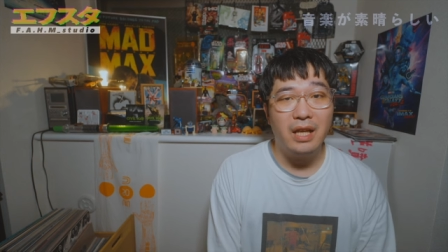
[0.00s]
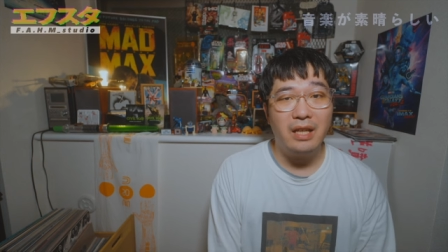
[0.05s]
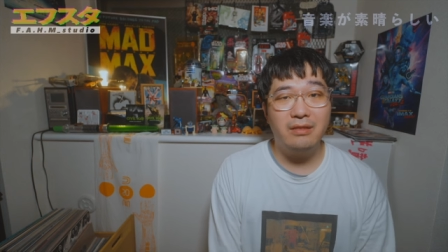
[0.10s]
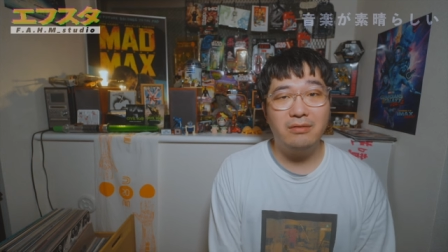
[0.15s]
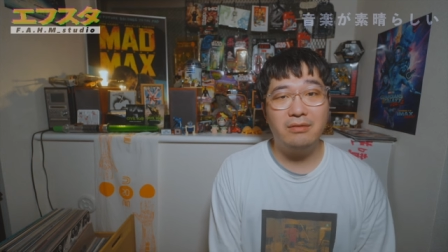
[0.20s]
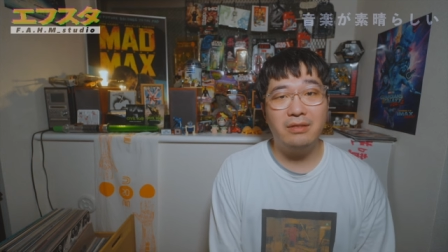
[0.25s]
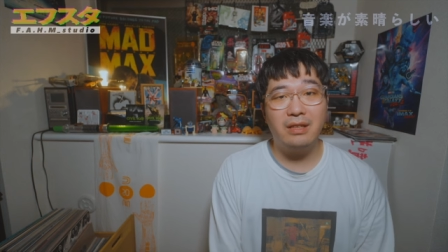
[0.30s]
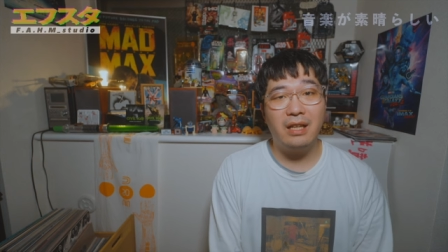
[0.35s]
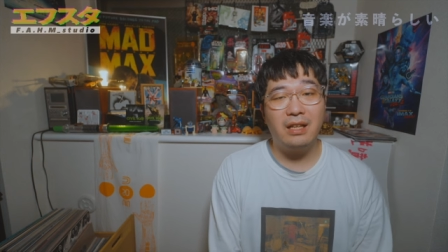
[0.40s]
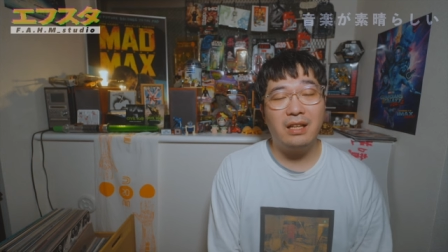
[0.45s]
絵
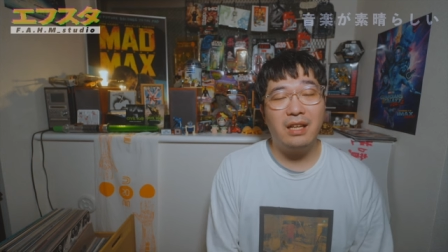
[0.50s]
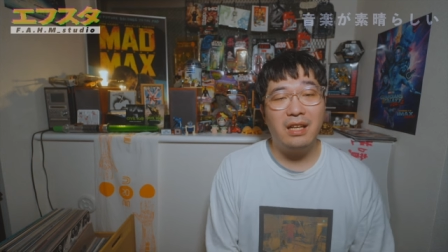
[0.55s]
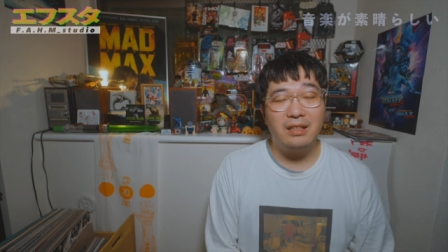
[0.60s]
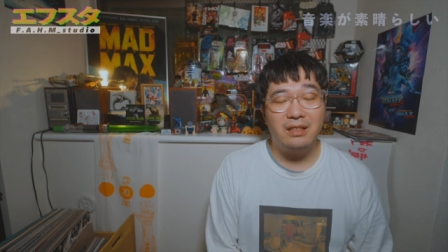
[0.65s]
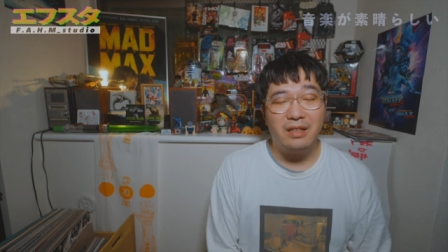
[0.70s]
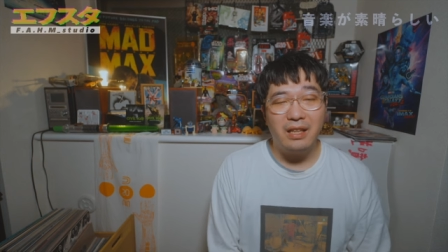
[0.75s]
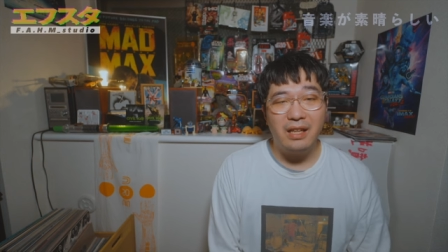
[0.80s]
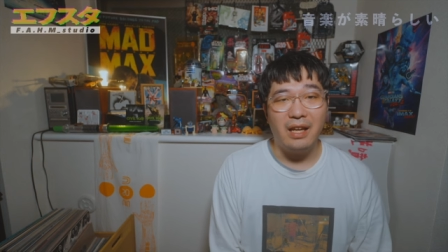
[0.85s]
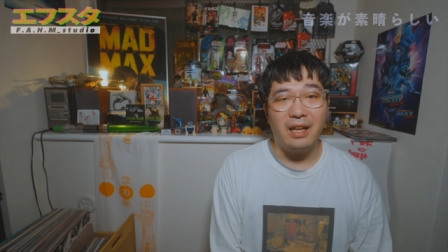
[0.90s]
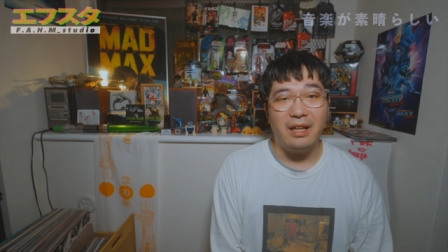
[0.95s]
の中
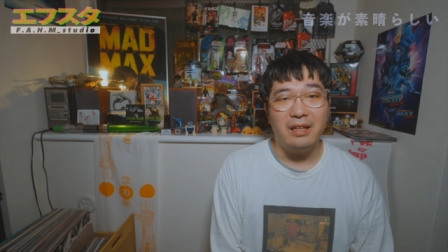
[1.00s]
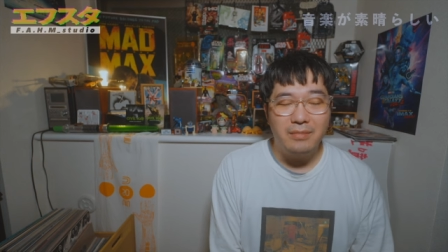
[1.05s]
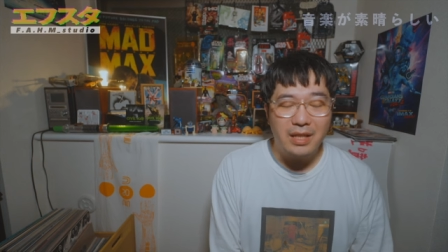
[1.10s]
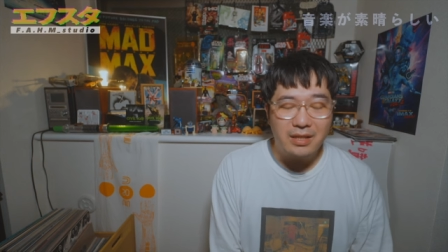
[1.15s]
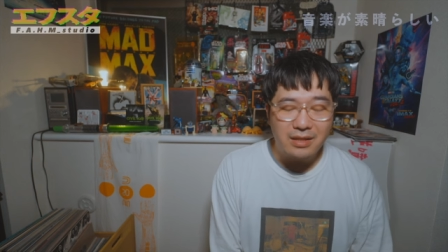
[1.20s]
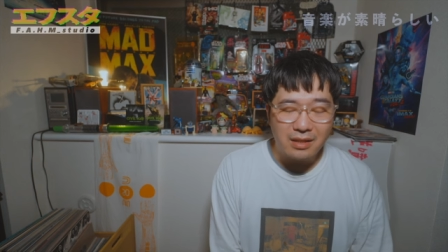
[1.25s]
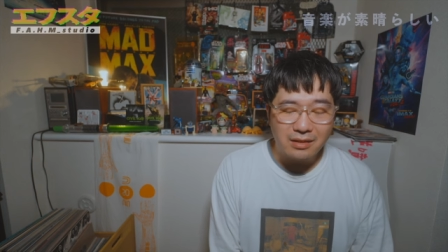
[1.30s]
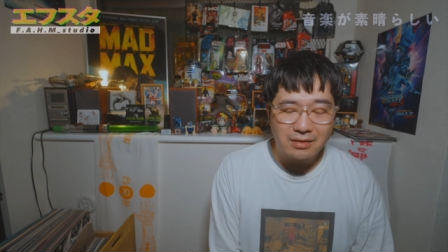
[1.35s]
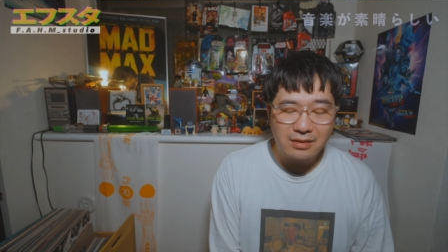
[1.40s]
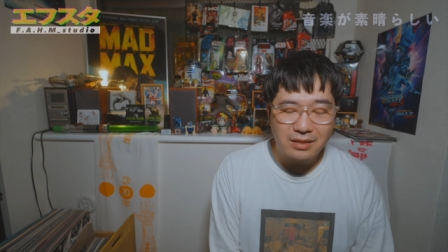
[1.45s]
でめ
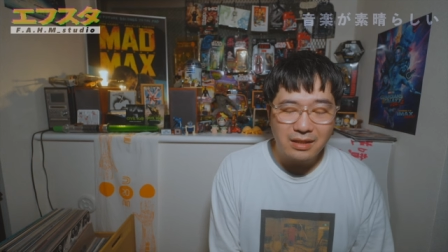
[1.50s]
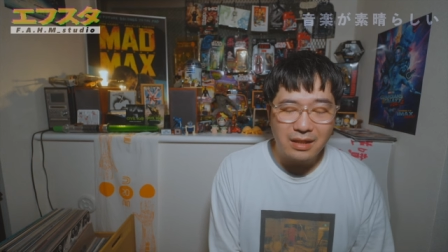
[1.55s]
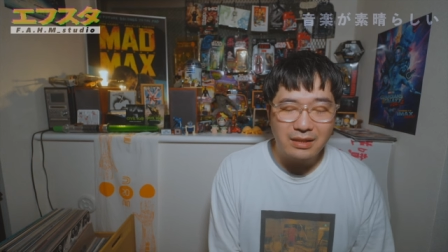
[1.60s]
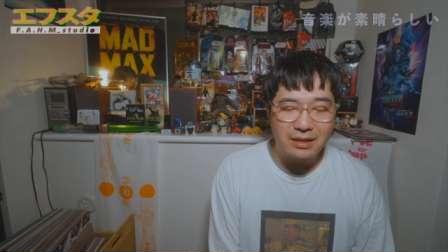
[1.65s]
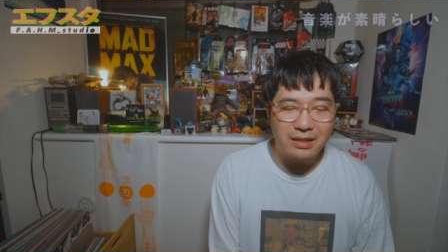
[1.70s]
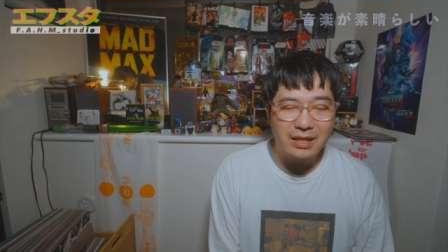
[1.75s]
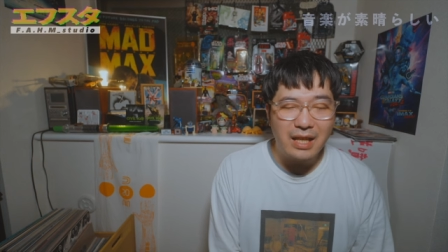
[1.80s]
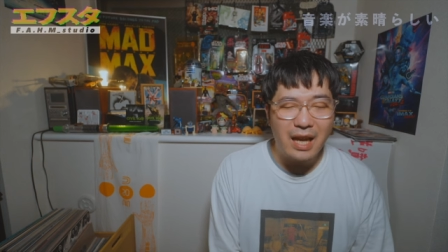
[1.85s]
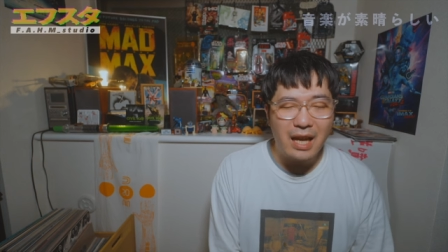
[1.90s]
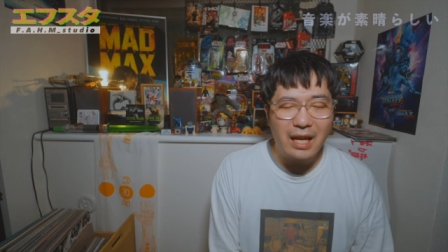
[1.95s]
ちゃくちゃ
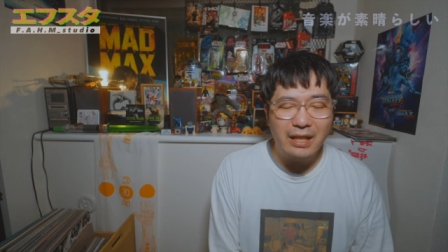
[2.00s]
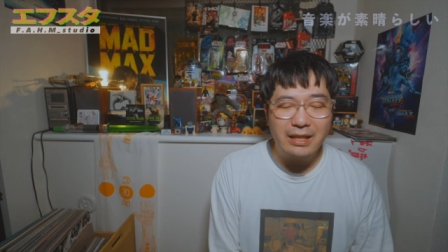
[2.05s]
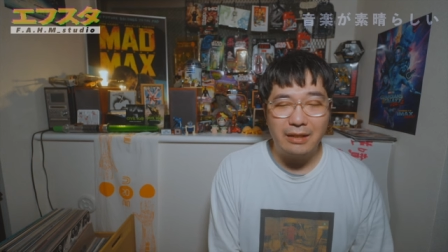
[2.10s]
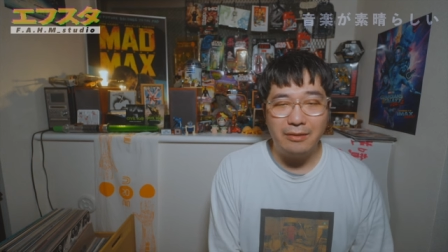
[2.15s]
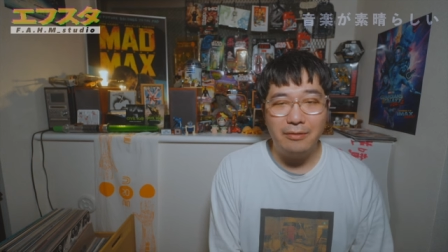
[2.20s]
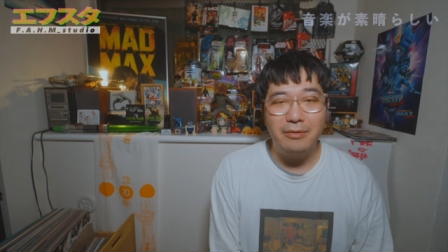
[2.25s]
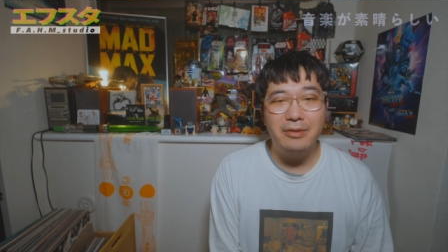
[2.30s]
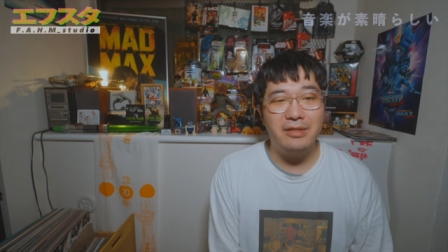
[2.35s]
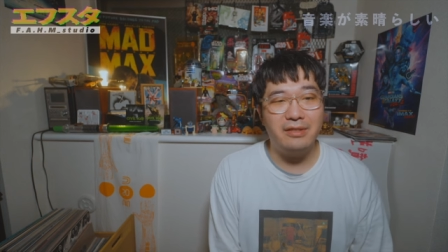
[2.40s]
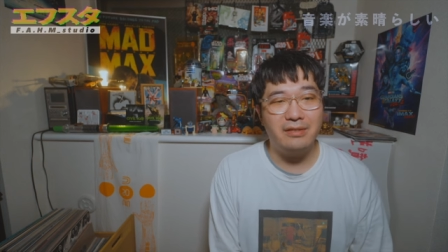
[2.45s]
嫌な
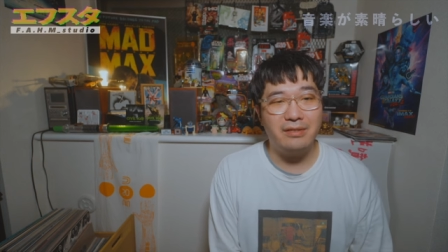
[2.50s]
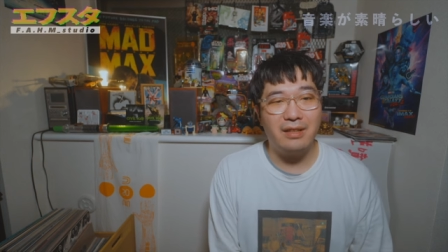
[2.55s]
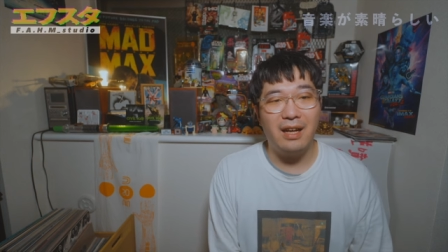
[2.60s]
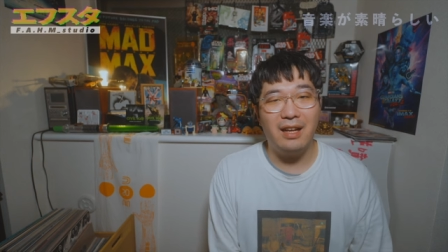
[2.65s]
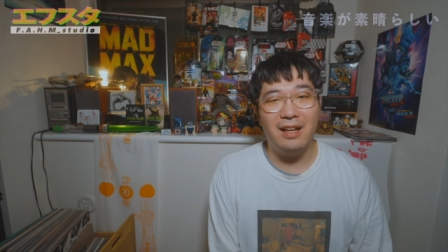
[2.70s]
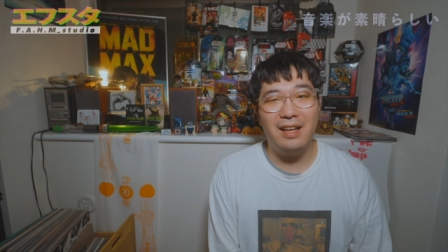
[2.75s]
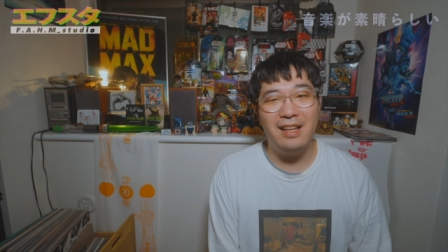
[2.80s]
ノイズが